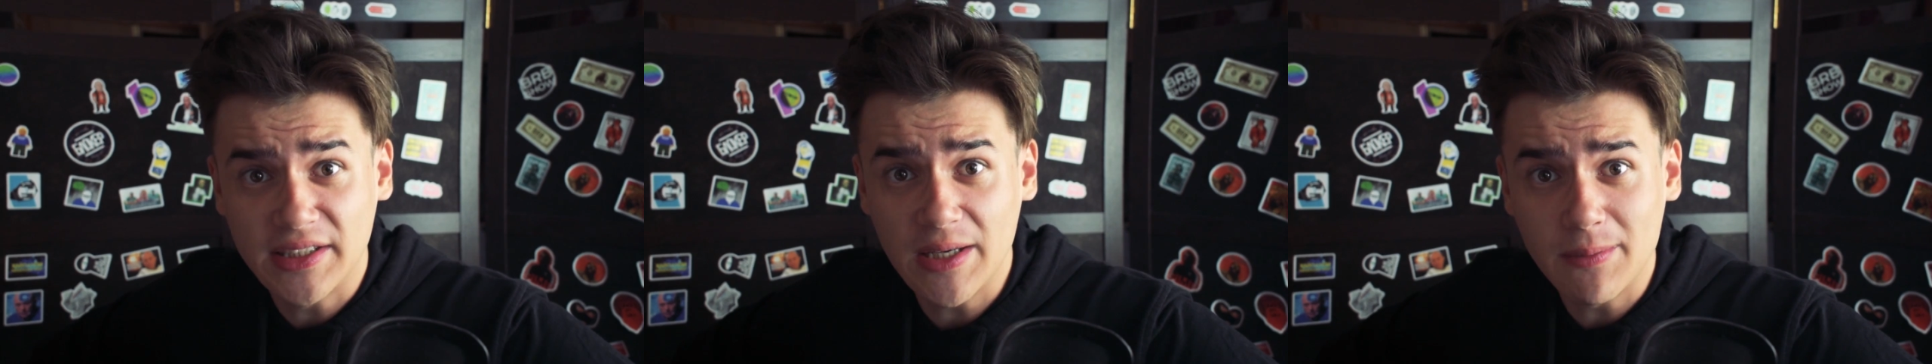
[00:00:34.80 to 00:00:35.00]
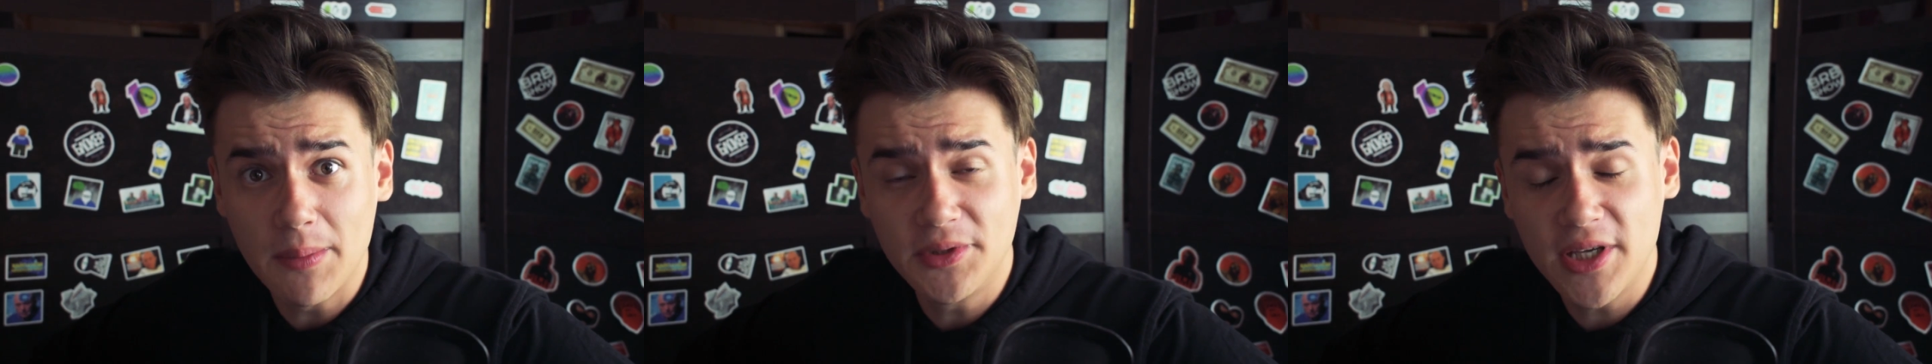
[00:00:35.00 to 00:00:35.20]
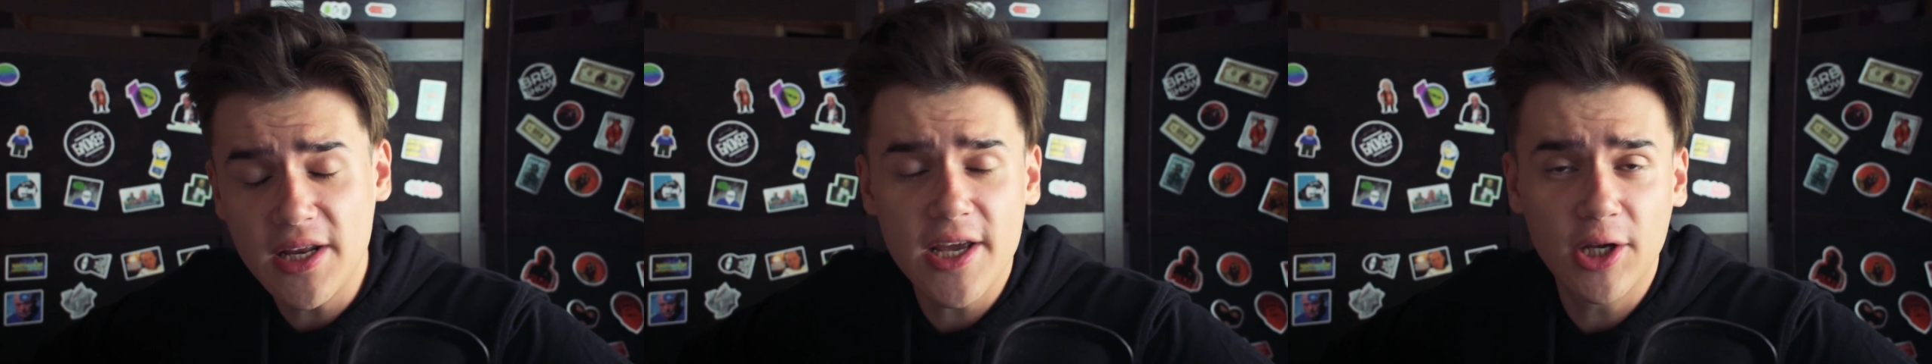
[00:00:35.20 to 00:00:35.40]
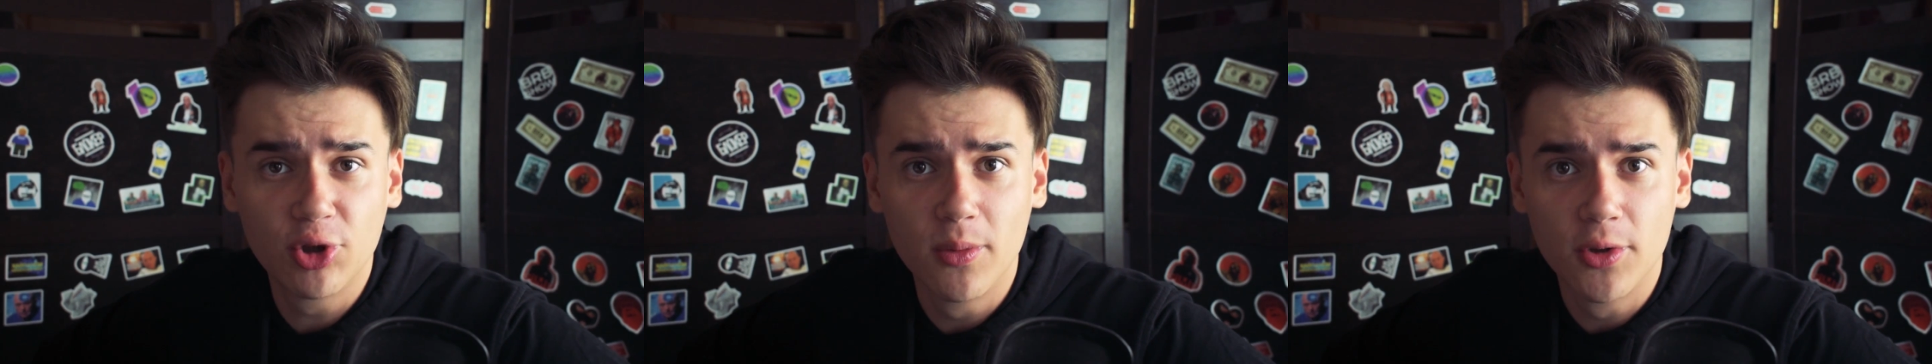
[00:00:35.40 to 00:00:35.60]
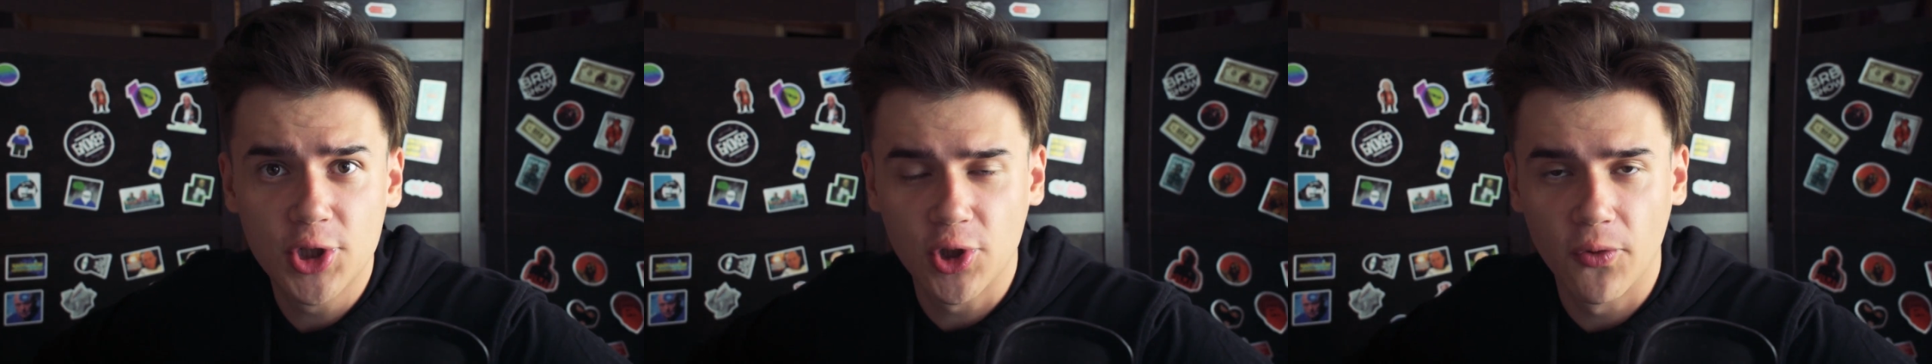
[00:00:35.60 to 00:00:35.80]
самом деле, я
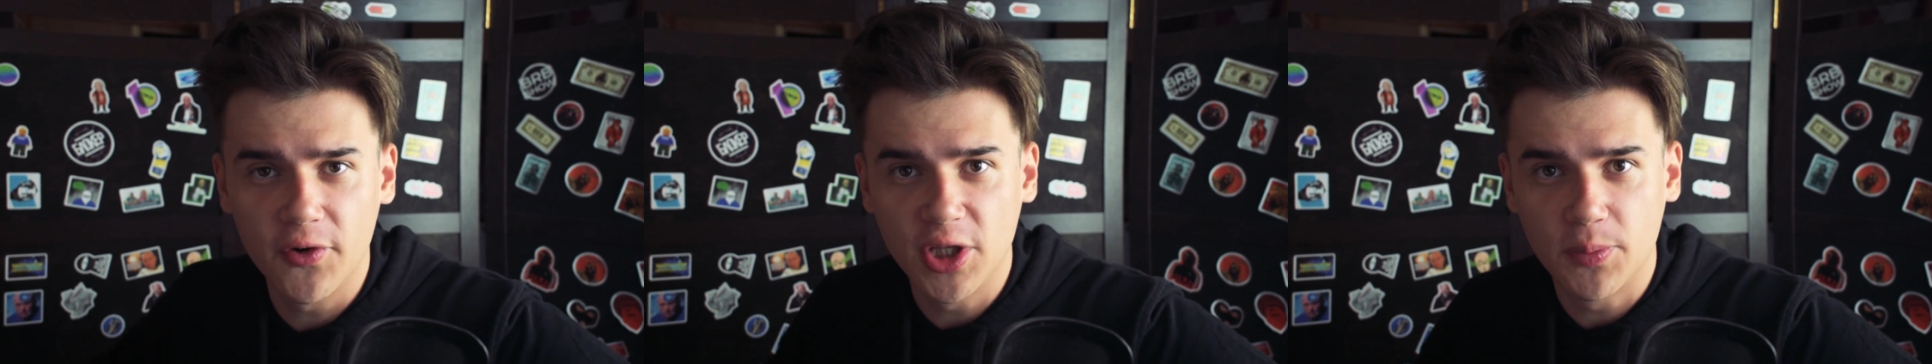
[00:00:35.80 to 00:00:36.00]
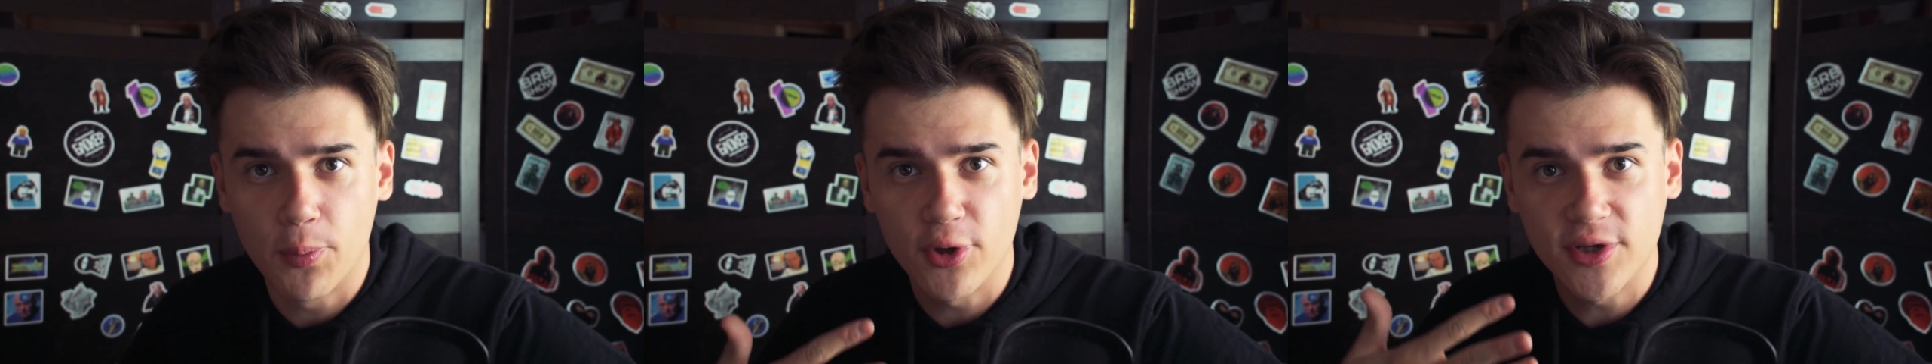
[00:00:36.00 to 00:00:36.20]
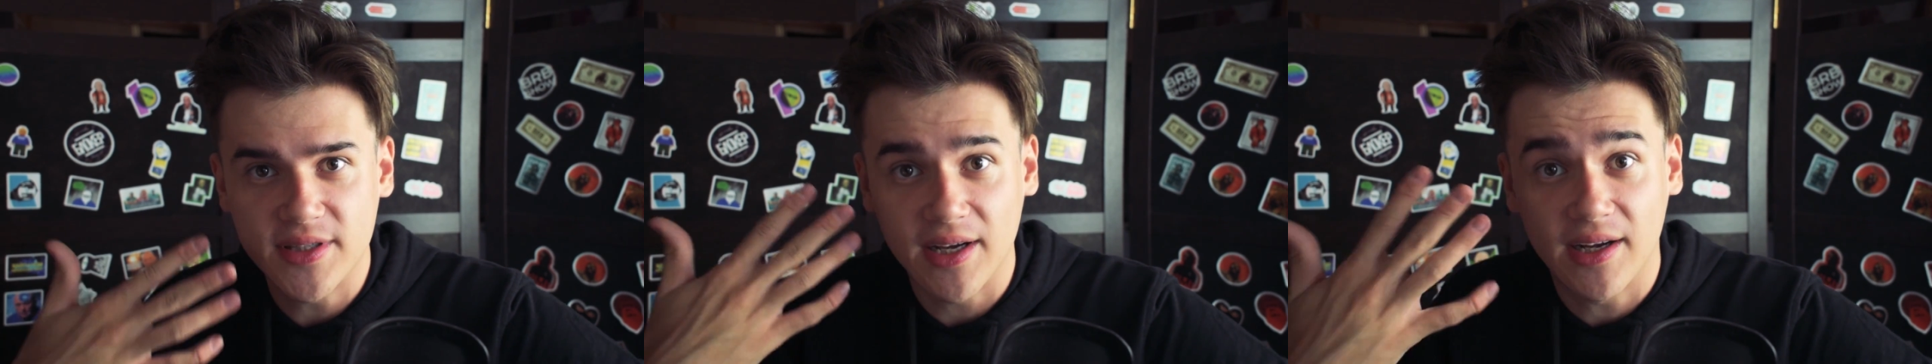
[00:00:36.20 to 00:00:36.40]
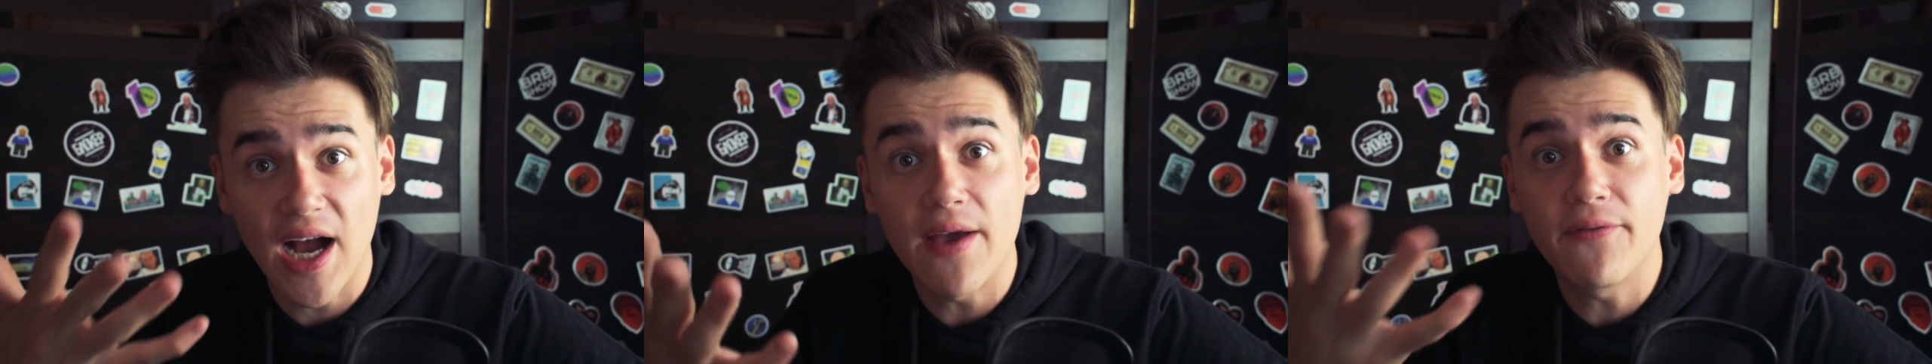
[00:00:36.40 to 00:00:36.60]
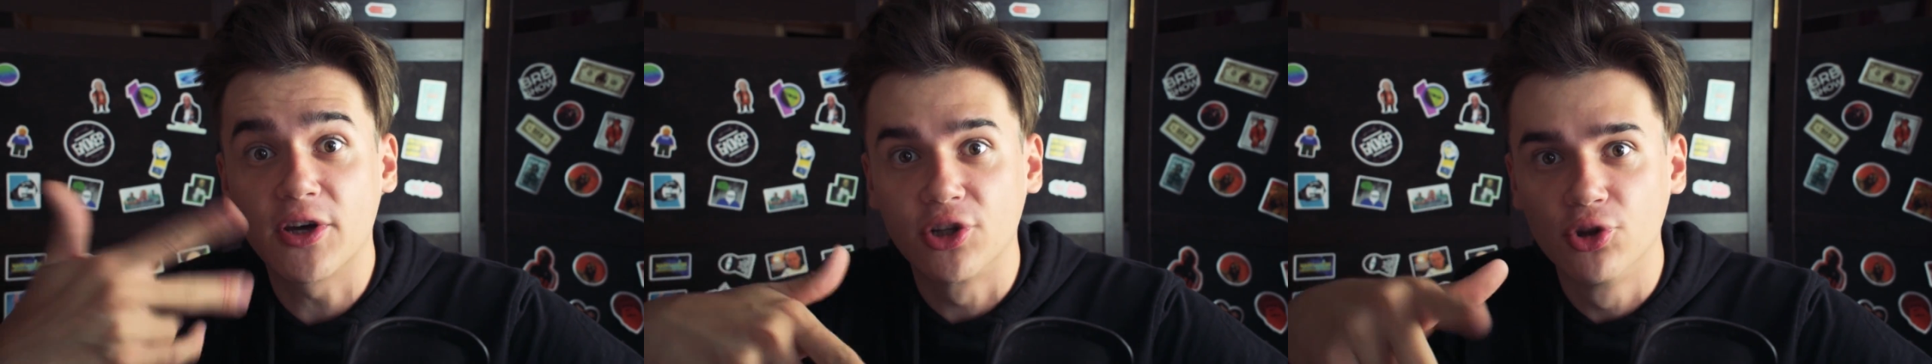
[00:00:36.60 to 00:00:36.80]
думал, что будет просто
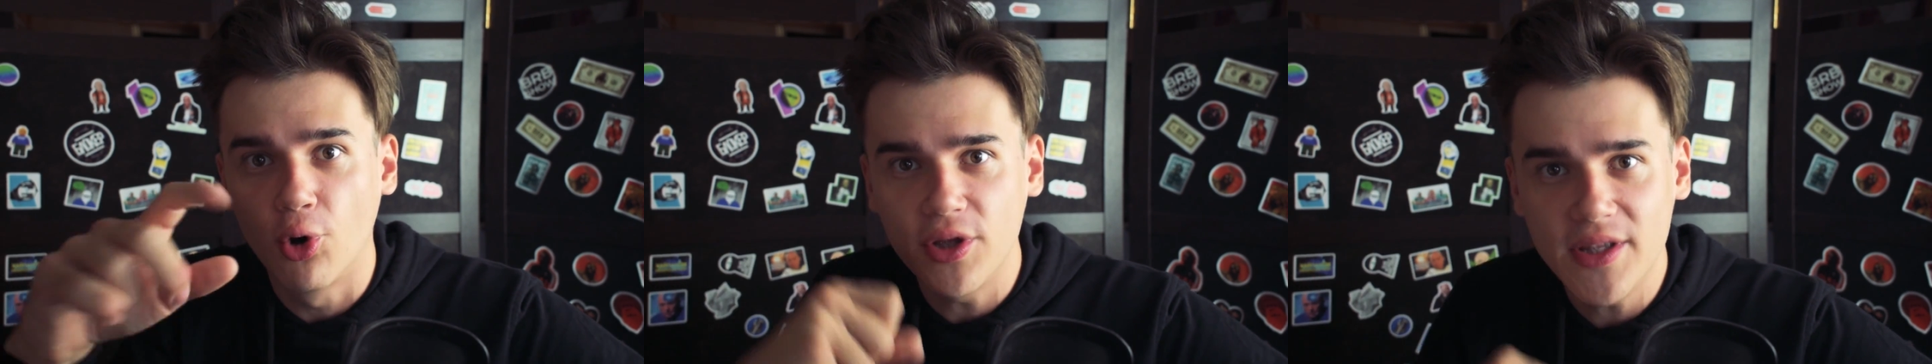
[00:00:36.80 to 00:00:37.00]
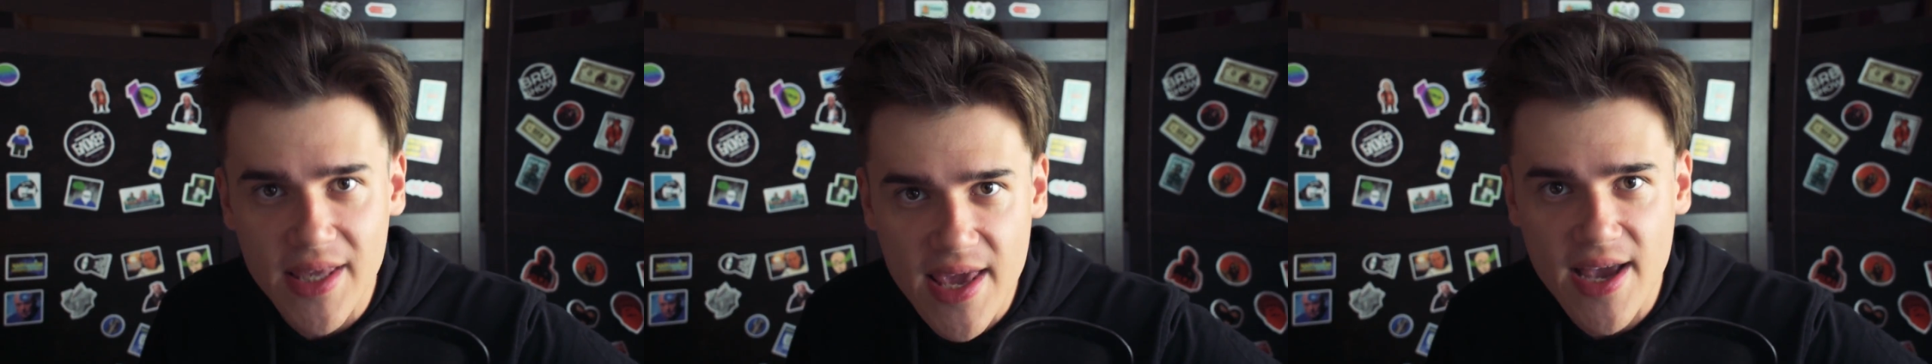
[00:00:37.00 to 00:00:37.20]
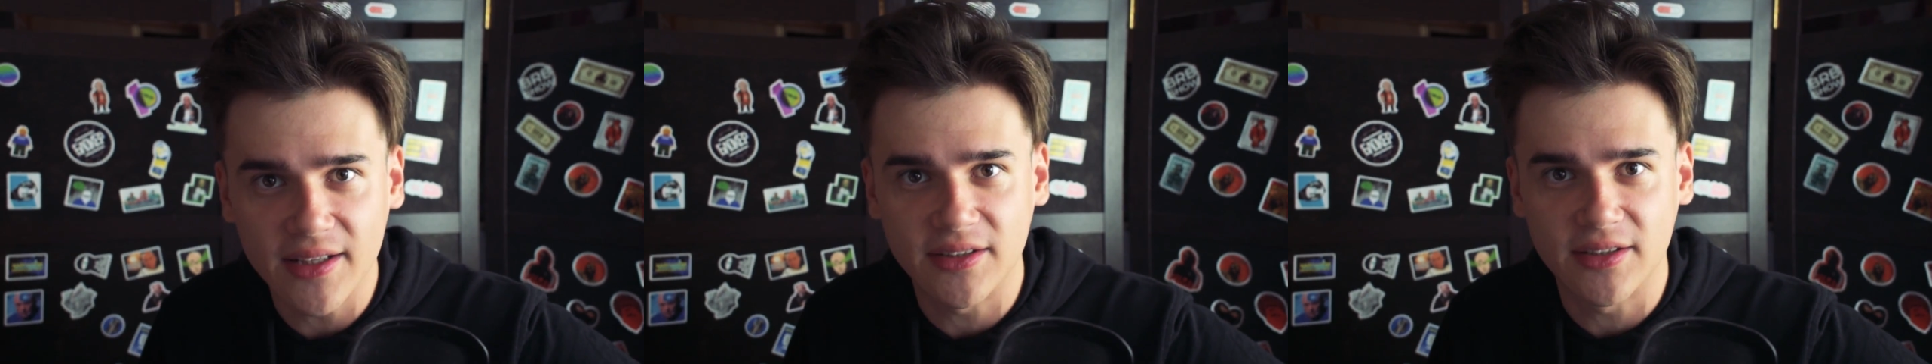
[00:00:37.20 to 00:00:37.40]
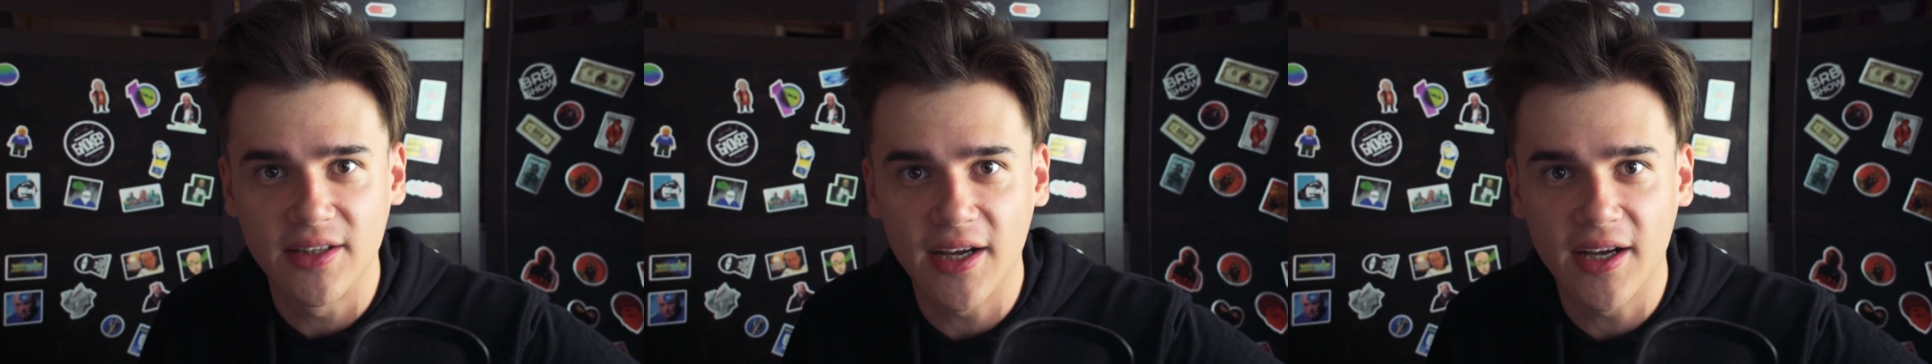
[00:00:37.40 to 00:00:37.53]
кавер, но нет.